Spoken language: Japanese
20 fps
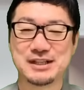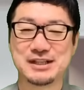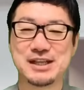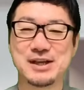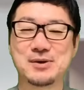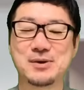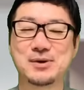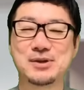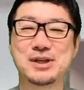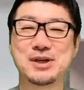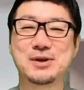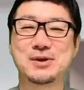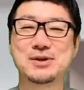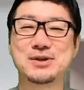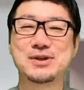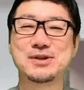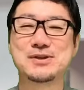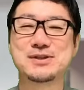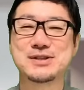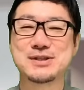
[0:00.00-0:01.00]

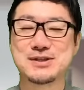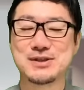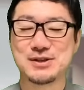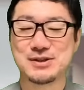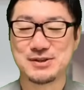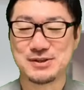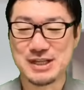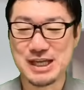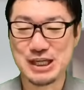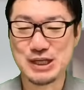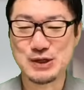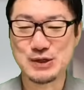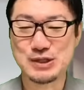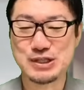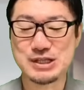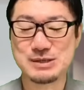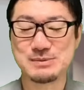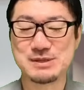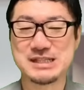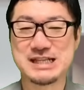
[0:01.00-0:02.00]
ニコニコニュースというね、
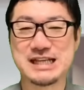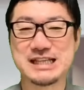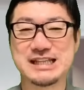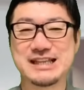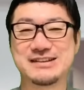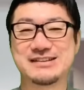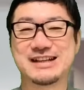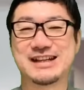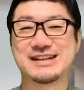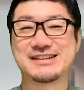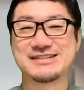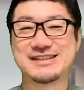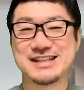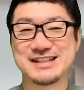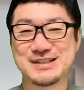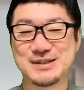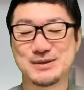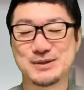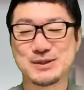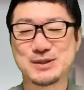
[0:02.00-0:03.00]
YouTube チャンネルがあるんで
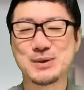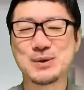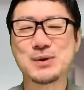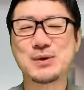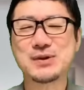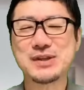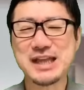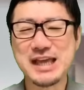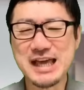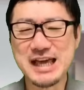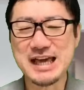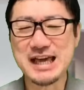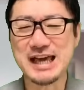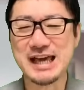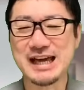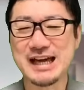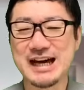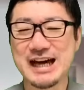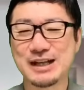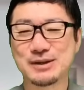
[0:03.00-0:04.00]
すよ。そこ
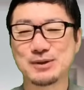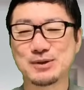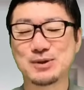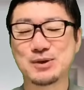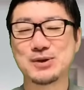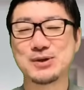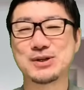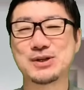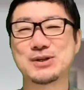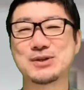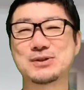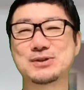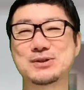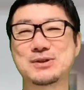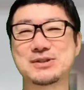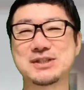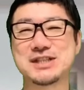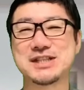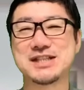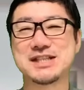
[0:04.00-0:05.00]
で、あの、東京
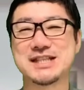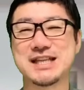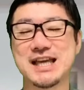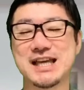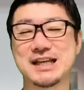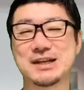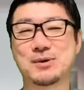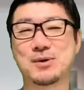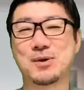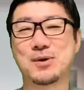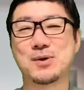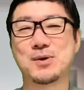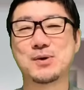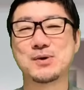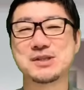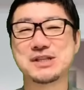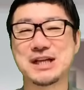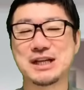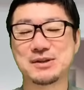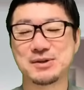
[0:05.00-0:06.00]
都知事選候
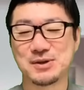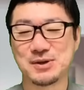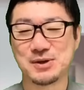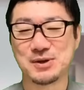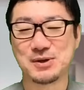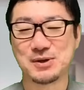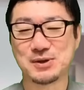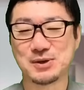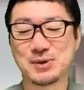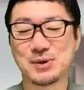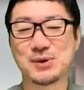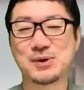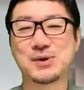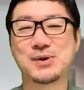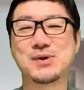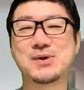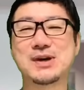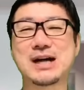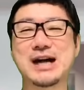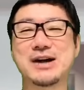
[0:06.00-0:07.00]
補者の討
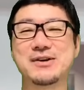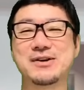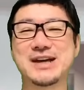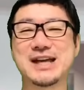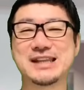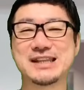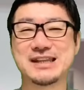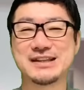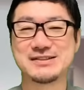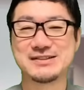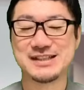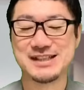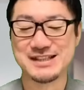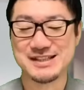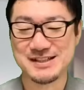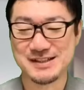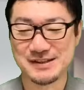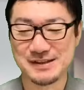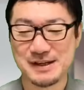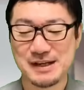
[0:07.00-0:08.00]
論会をやってるんで
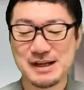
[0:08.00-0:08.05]
す。